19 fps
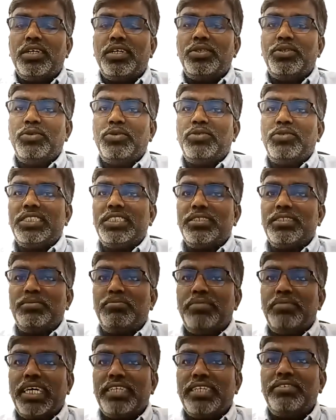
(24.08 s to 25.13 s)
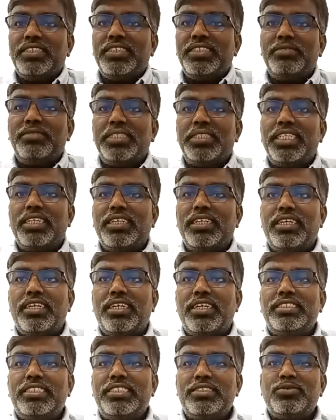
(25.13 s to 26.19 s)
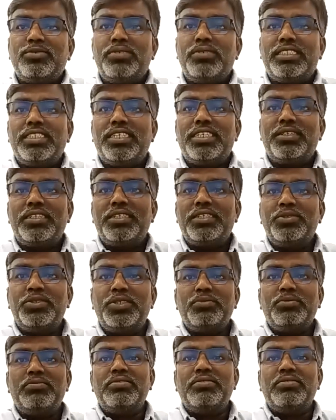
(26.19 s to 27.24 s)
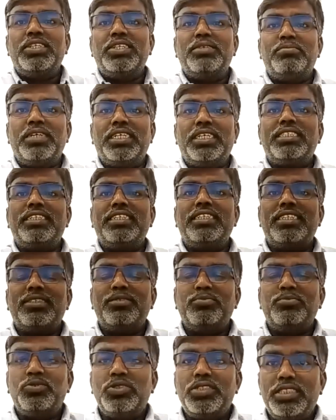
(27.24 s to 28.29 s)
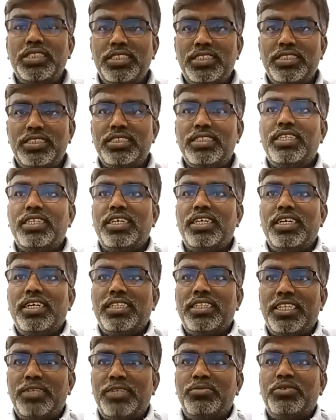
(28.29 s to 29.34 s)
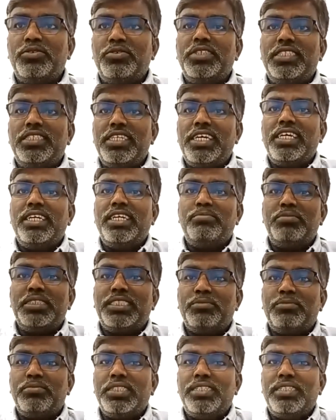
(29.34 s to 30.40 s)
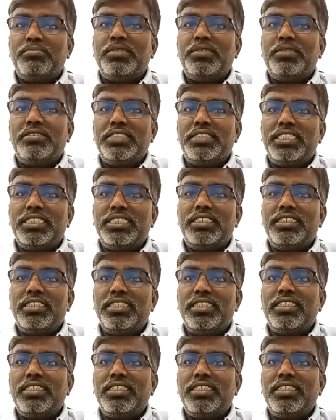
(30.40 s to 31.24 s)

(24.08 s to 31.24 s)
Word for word: டூ மந்த்ஸ்க்கு பேக் வந்துட்டு பாத்தீங்கன்னா ராஜேஷ்குமார் சாரோட யூடியூப் வீடியோல பாத்துக்கிட்டு இருக்கும்போது திரும்பவும் ஏஎல்பி சம்பந்தமா வந்துட்டு